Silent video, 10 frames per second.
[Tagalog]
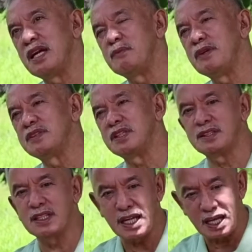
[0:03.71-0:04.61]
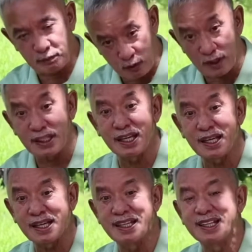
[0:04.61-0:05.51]
Sa, sa lahat po ng
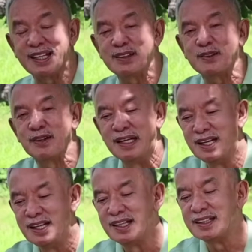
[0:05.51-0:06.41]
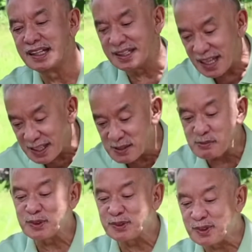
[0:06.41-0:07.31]
nakikinig nito, tandaan niyo
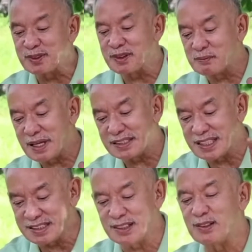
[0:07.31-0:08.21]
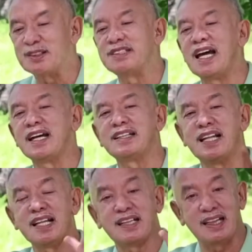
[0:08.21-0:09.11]
po ito, ang message ng Lord sa akin
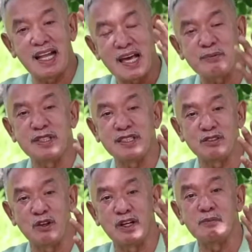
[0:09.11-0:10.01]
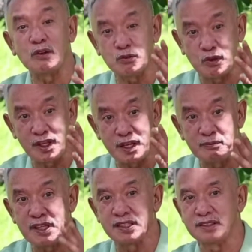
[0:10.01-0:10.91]
that life is all about
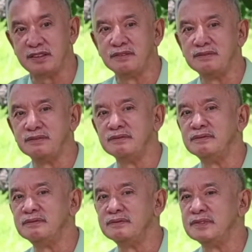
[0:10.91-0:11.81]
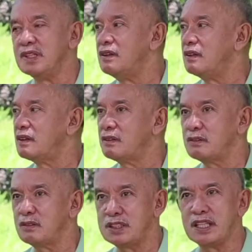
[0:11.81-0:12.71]
forgiveness. Oo.
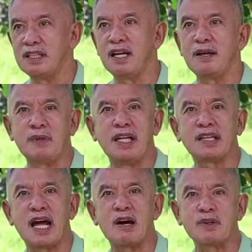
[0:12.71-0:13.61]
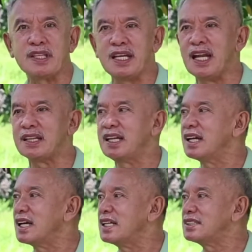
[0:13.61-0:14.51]
Kung siya nga, pinatawad niya lahat na
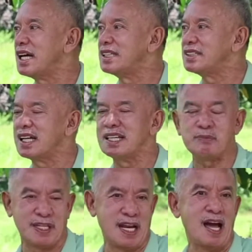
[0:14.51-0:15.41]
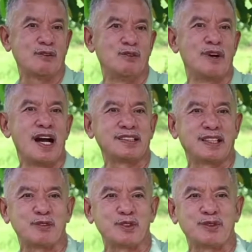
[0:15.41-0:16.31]
nagkasala sa kanya, pinako nga sa
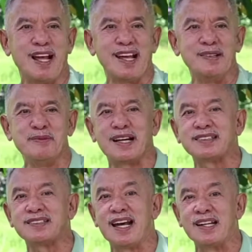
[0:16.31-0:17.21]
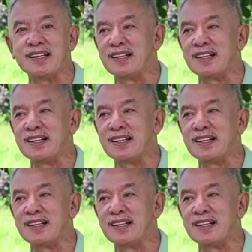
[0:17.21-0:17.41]
krus, wala namang kasalanan.